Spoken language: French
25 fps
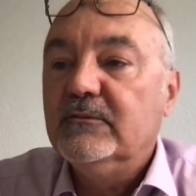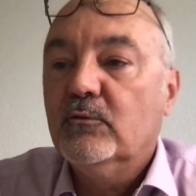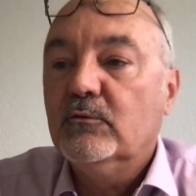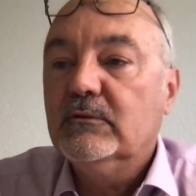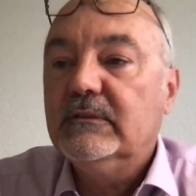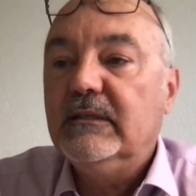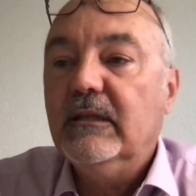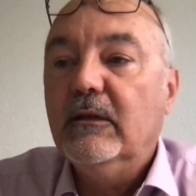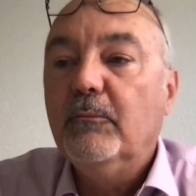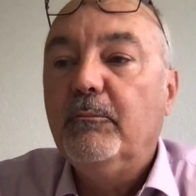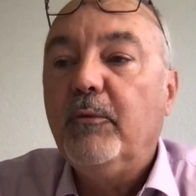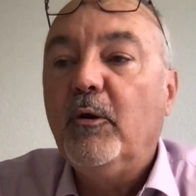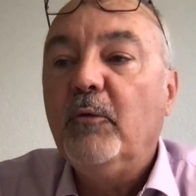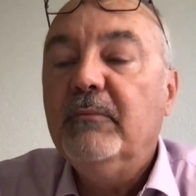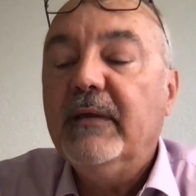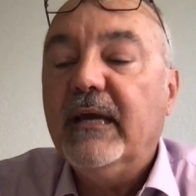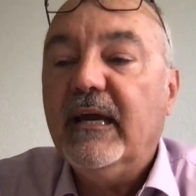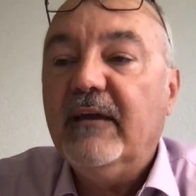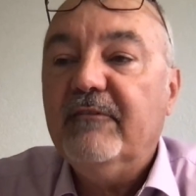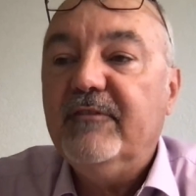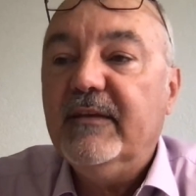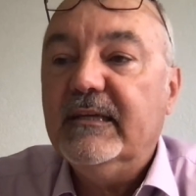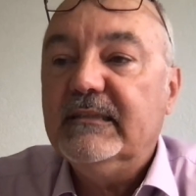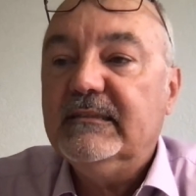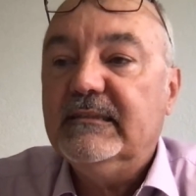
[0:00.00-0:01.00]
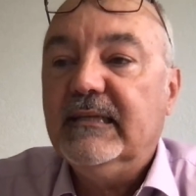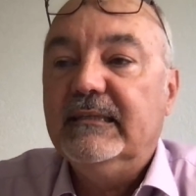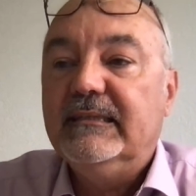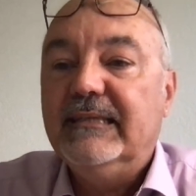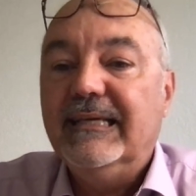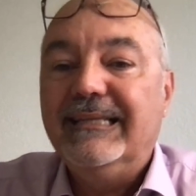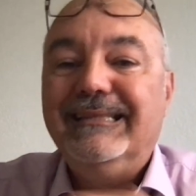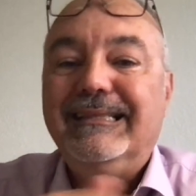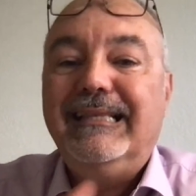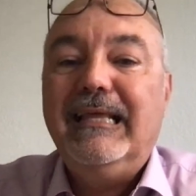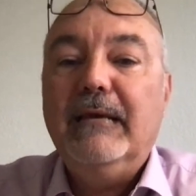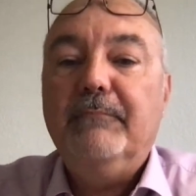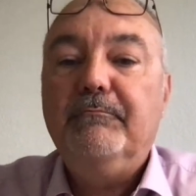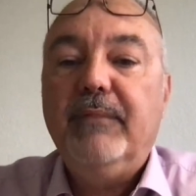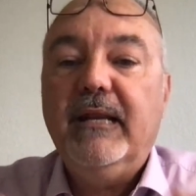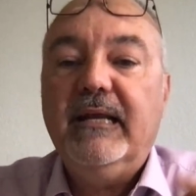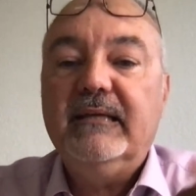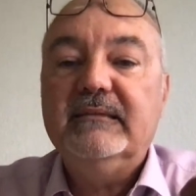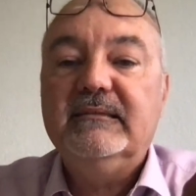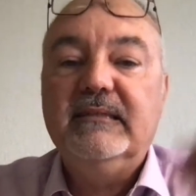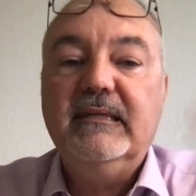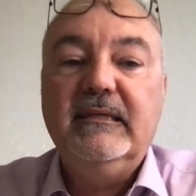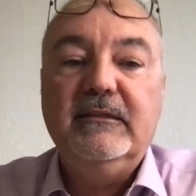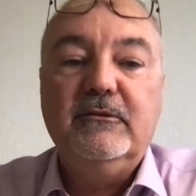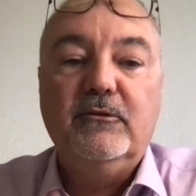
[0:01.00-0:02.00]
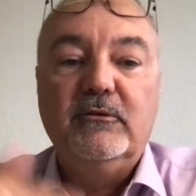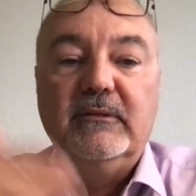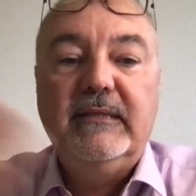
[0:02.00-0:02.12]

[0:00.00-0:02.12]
Donc, le premier réflexe a été de déplacer, de